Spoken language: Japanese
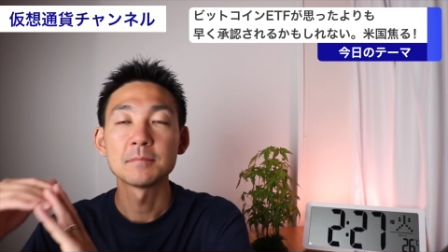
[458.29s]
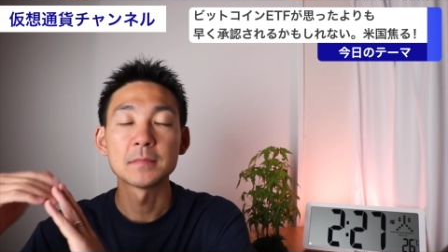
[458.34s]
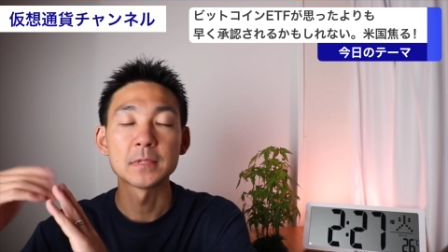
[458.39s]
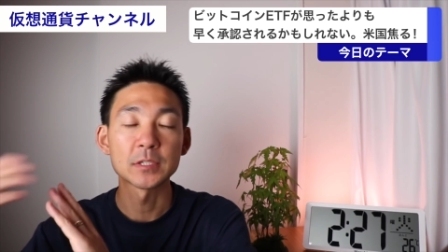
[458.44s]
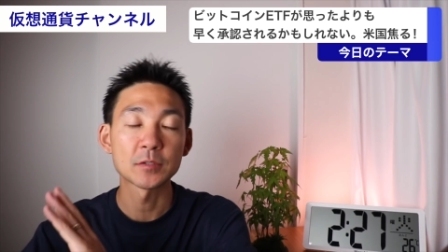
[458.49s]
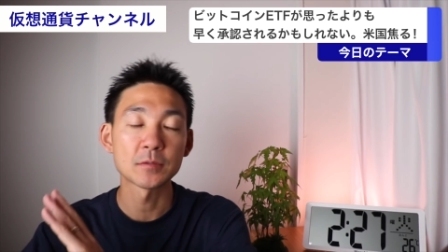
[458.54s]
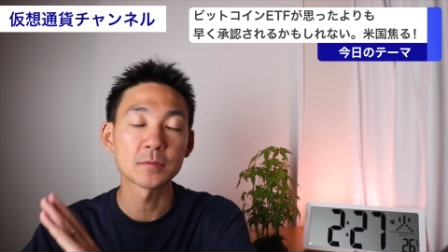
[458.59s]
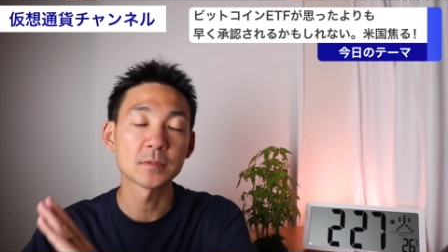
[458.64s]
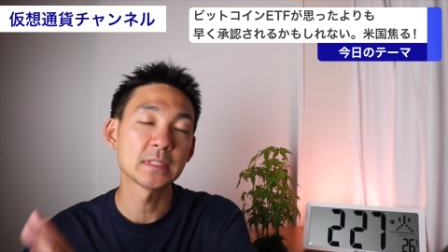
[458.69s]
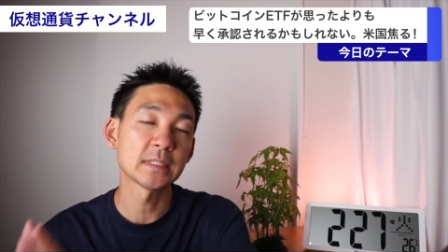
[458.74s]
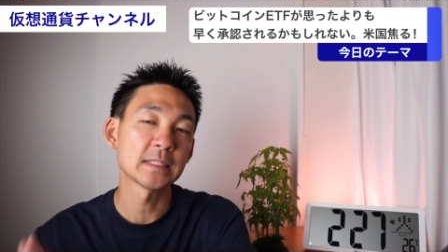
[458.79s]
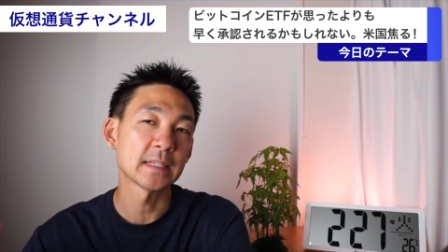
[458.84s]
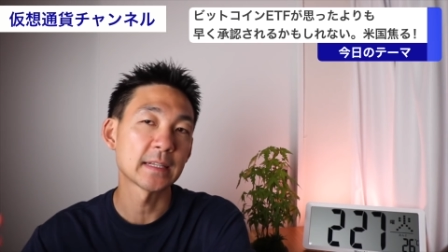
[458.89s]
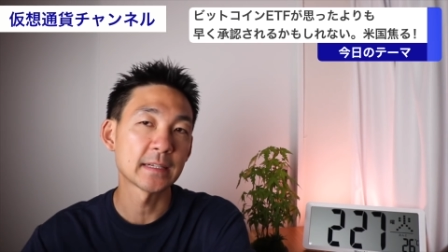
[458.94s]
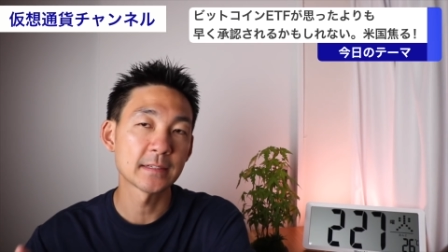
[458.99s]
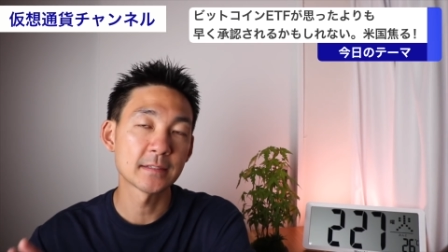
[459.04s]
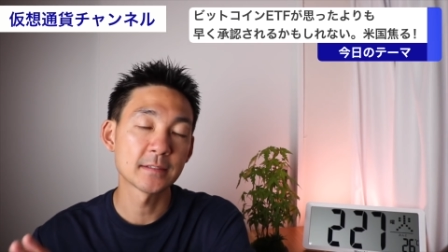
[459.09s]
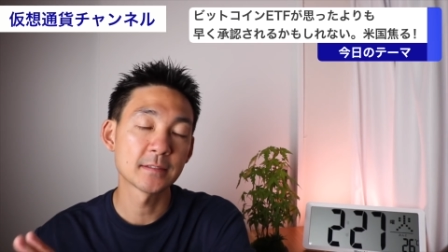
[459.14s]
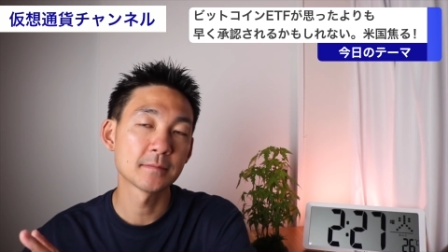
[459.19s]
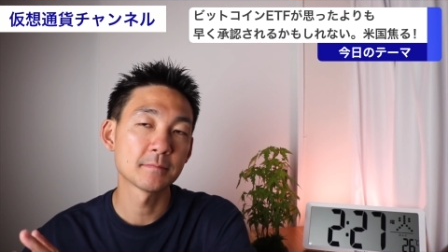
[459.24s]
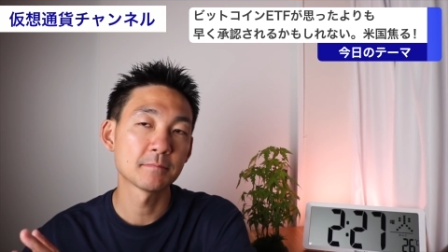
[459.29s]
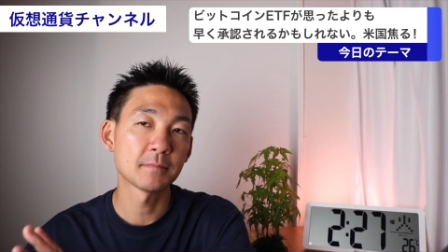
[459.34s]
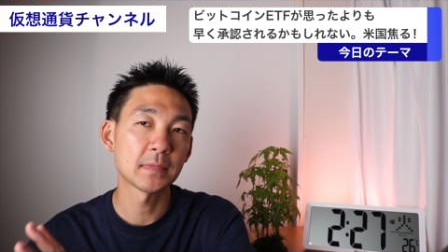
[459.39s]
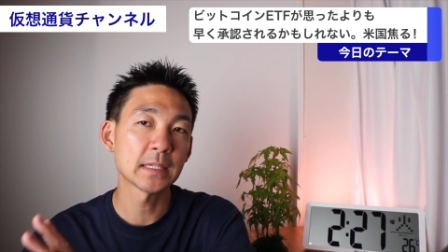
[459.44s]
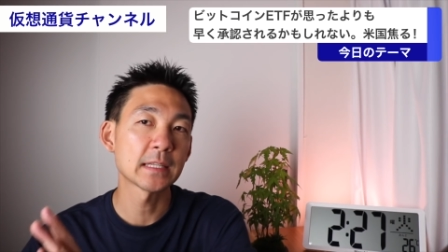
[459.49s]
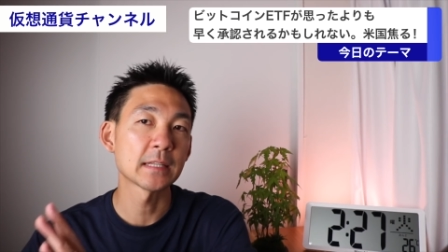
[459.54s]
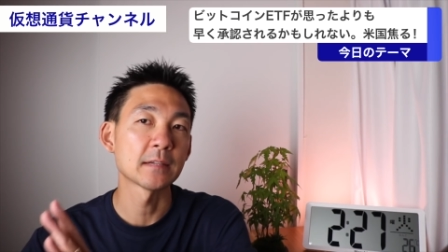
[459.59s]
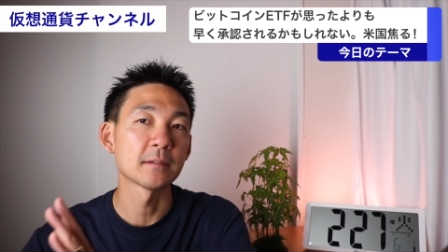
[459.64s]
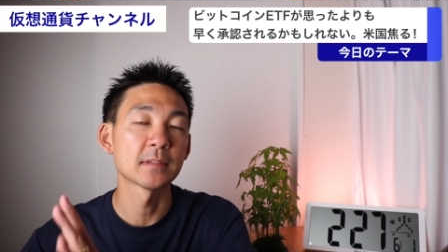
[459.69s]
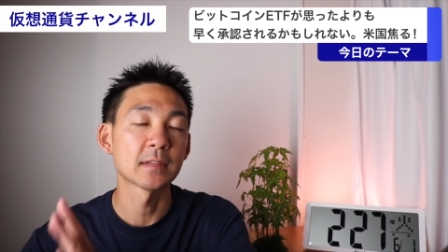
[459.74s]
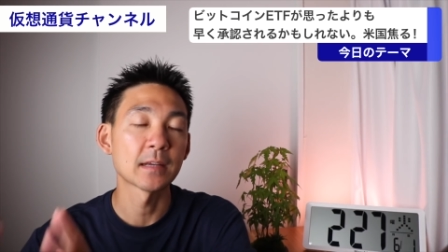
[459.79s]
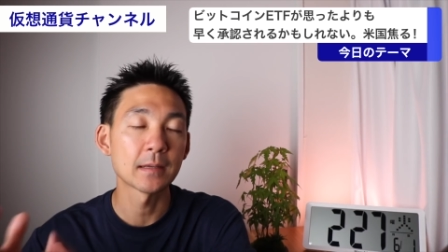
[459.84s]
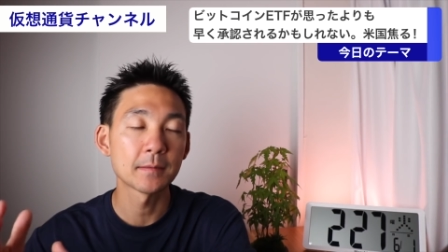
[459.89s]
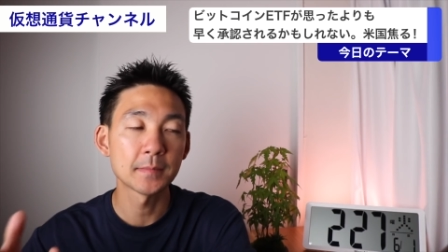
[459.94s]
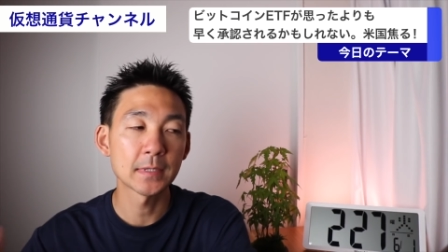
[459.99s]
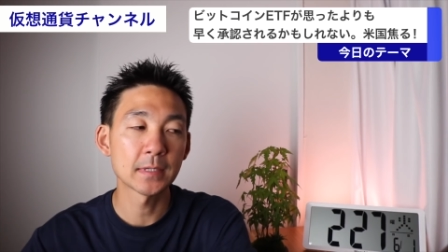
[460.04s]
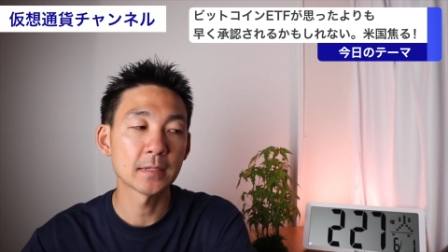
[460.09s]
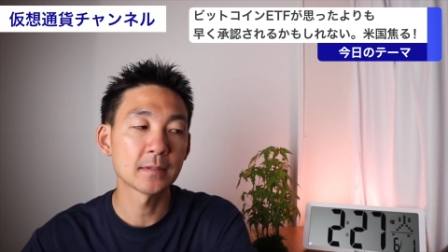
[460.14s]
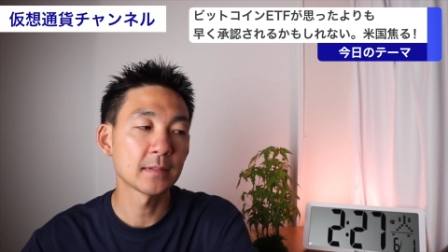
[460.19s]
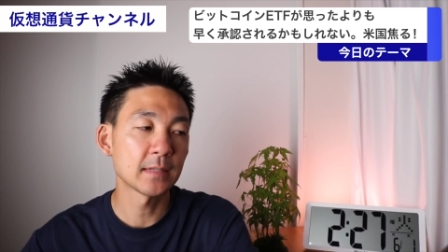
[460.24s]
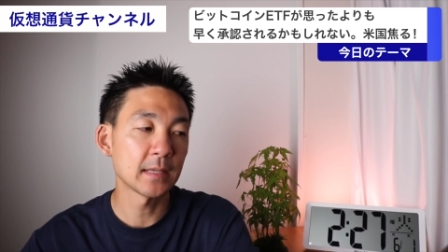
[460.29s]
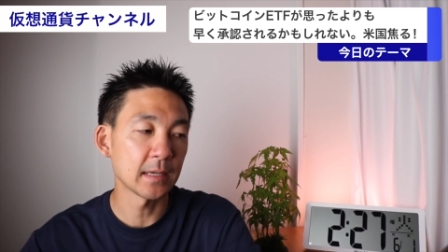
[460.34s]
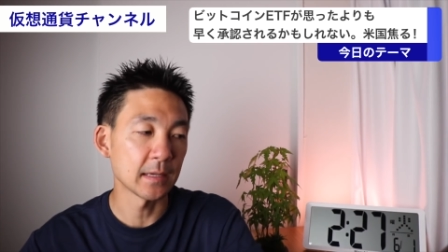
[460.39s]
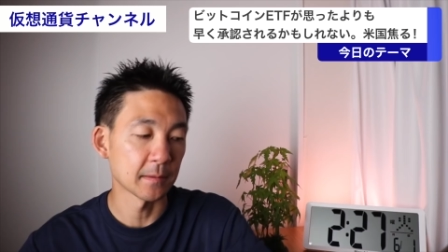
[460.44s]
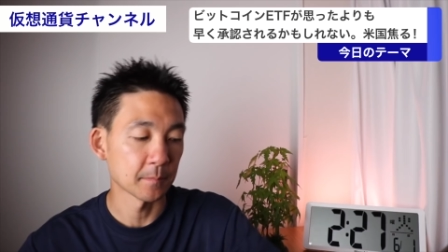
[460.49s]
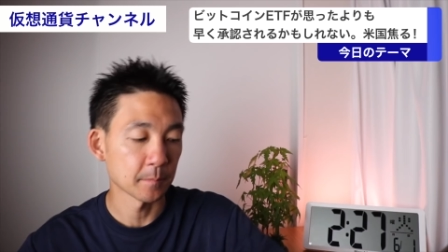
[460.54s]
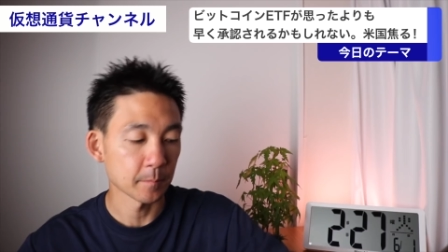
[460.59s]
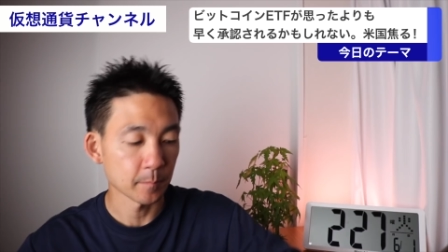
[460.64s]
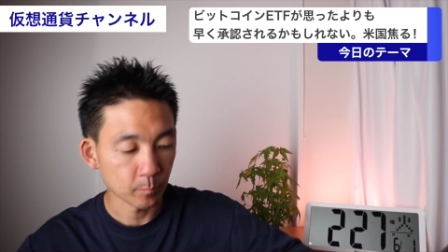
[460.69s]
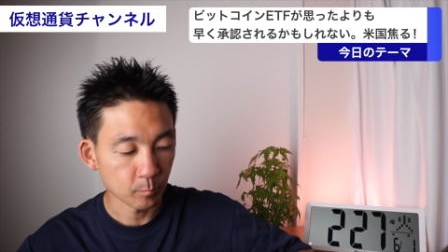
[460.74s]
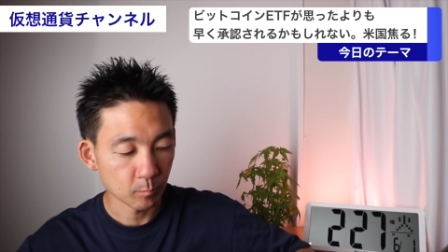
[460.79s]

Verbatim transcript: 承認されるまでのタイミングで